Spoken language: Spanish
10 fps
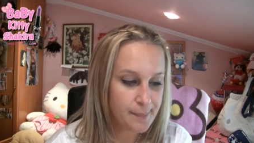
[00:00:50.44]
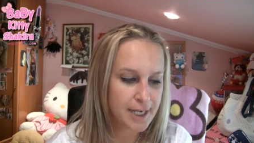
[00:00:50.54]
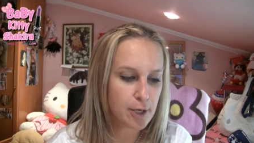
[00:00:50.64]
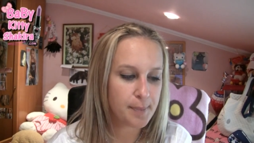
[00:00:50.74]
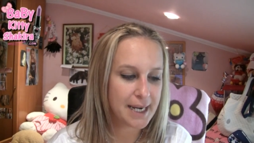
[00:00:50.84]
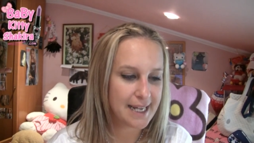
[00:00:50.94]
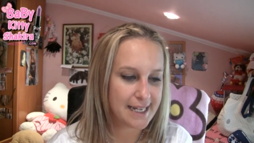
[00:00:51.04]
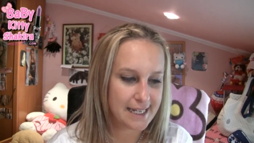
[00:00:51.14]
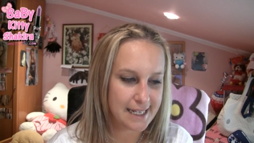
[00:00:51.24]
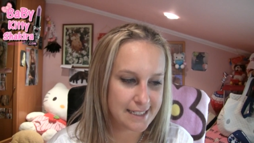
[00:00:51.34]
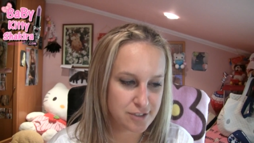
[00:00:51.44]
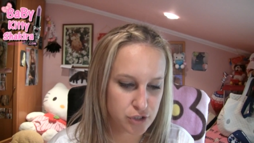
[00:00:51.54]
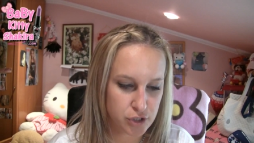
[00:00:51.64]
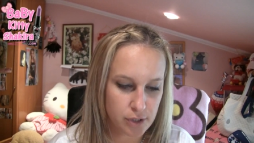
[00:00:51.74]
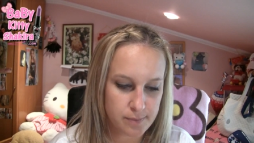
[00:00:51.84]
me compré
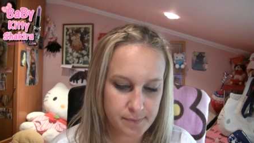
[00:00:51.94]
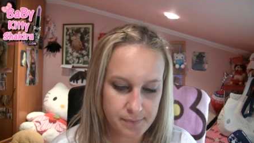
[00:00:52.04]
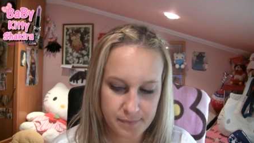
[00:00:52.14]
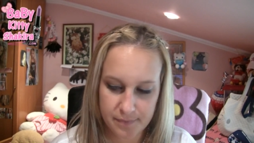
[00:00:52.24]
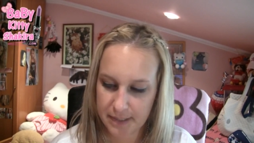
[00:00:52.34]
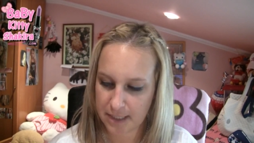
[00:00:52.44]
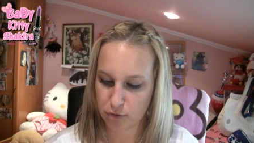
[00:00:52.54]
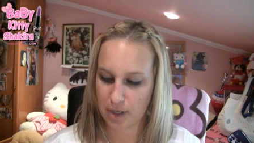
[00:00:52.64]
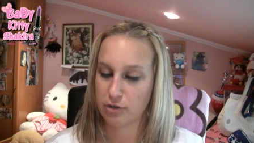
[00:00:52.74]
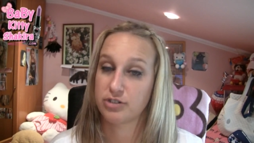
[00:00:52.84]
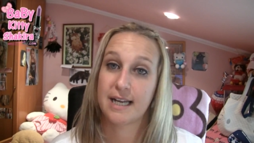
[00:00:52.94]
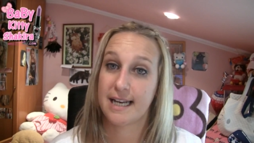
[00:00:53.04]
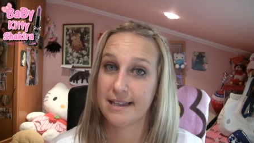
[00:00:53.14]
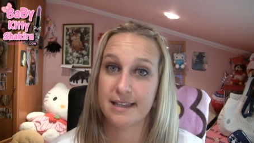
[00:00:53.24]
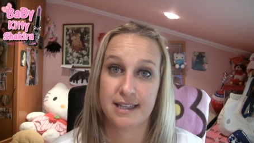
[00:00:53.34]
esto, que es una cosa
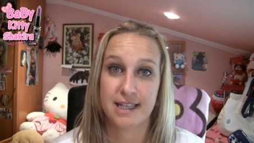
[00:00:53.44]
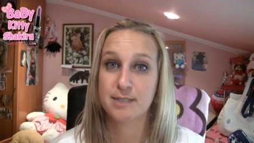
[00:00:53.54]
grande y